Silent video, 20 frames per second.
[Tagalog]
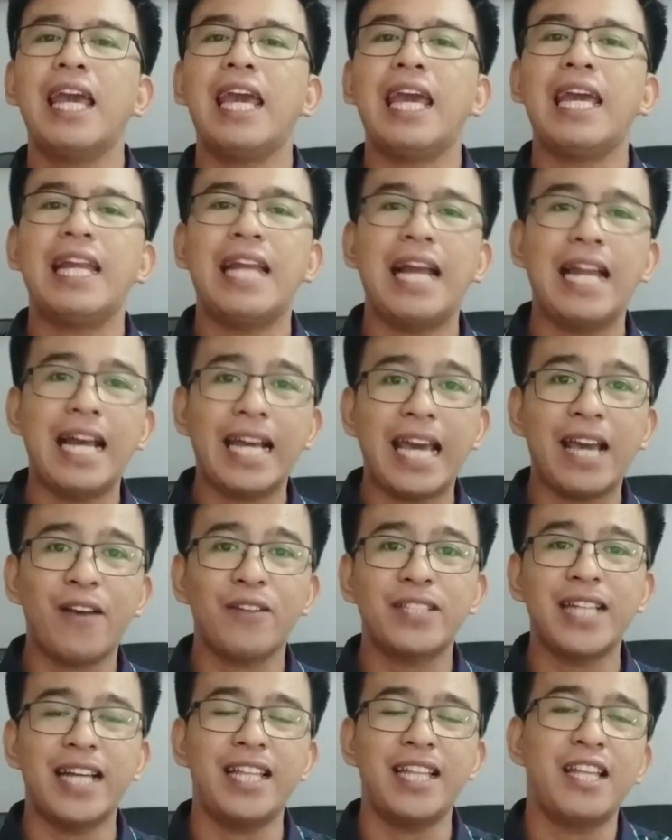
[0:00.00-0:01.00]
ilalagay
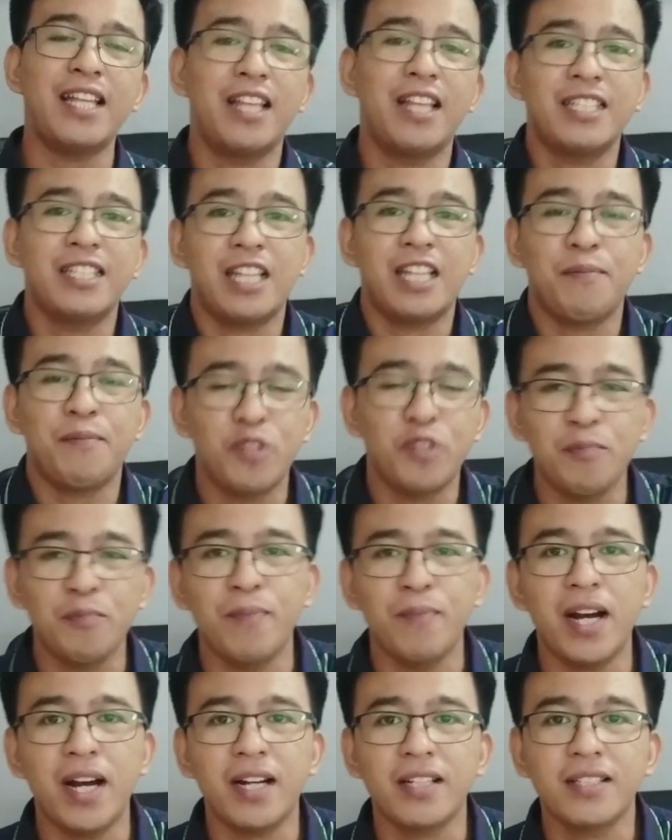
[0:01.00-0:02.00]
ko sa ating description
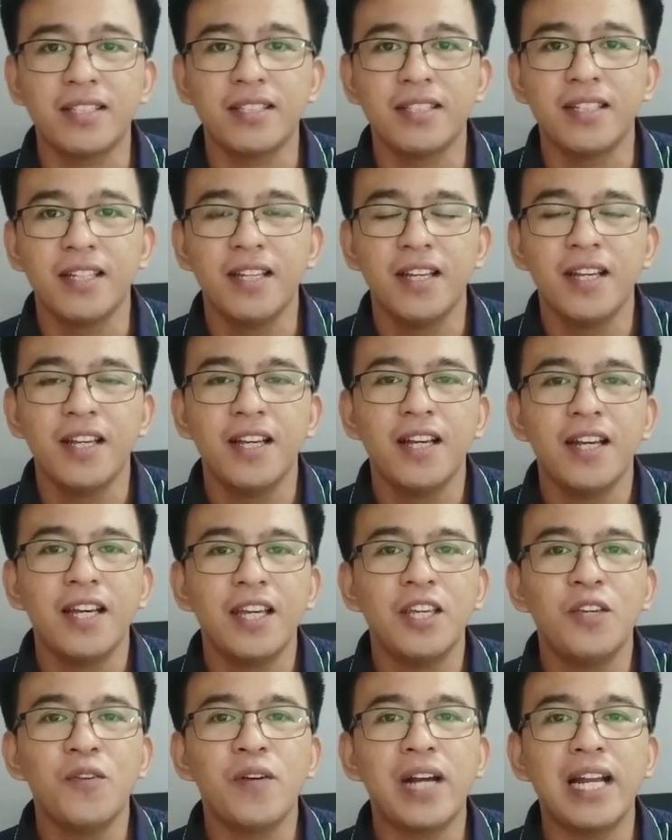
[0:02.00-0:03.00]
box
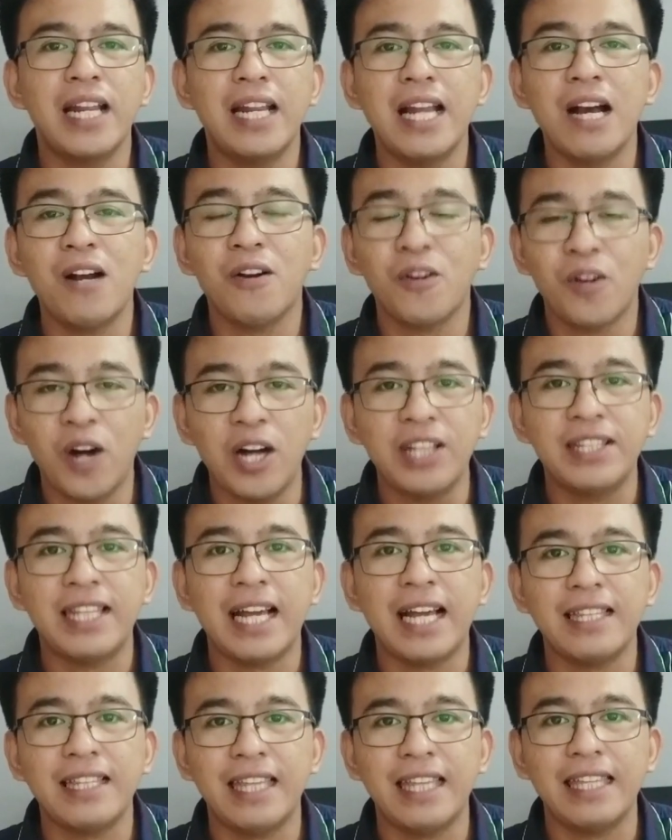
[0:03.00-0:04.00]
yung kanilang
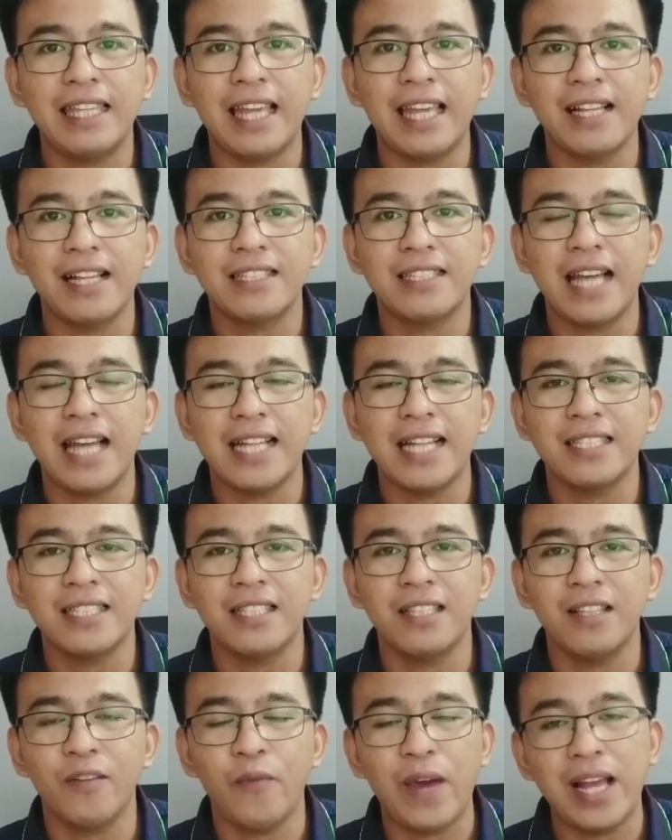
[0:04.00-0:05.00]
contact details
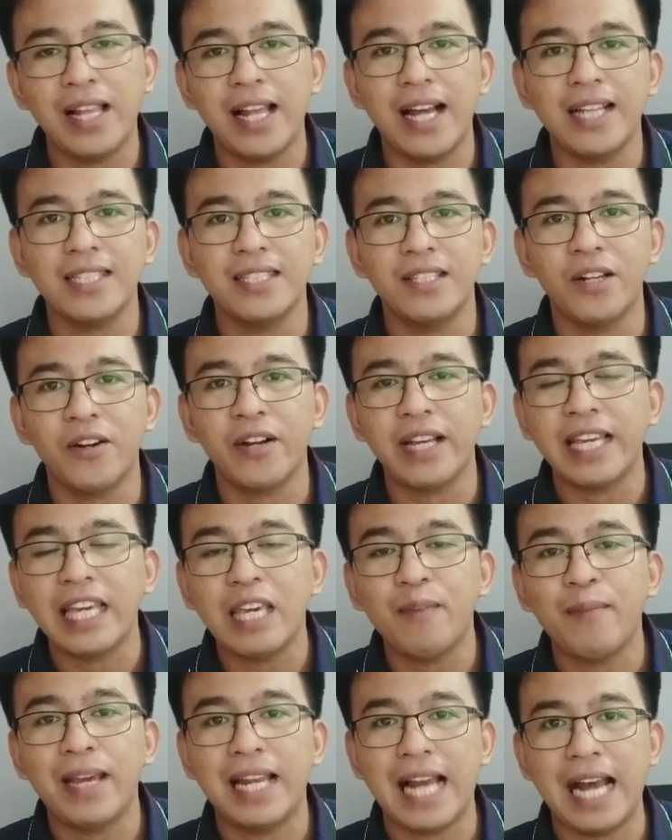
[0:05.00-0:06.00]
as well as their
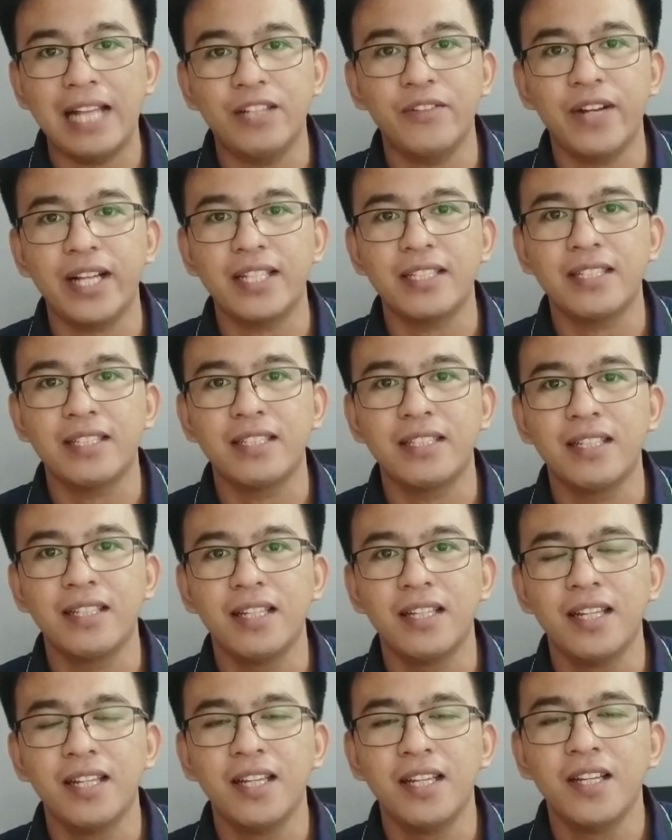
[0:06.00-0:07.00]
email address.
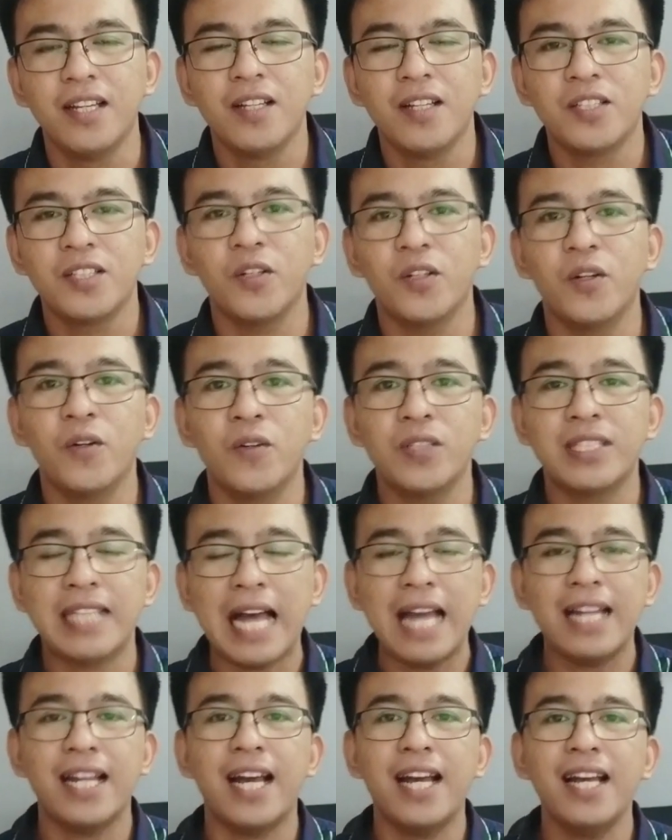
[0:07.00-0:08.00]
So
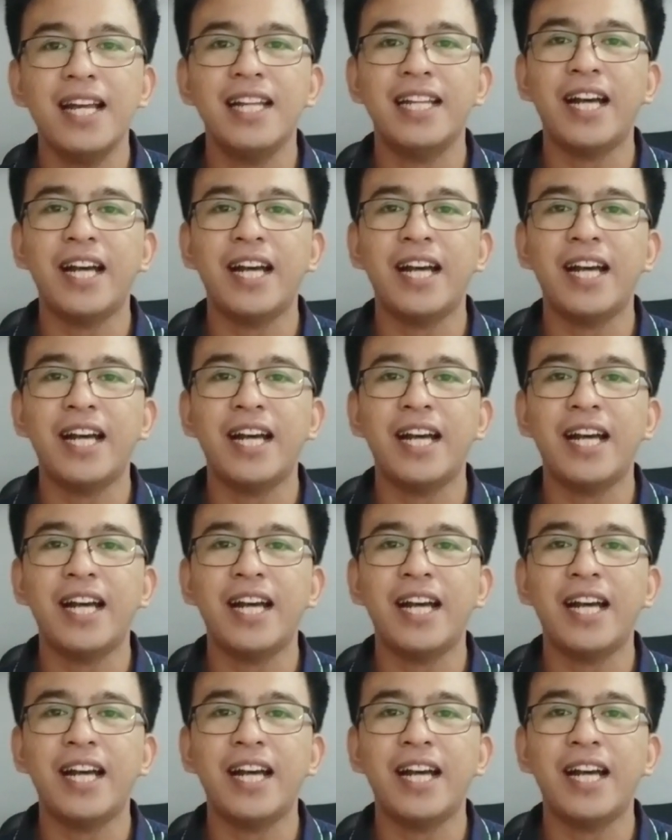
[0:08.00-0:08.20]
sana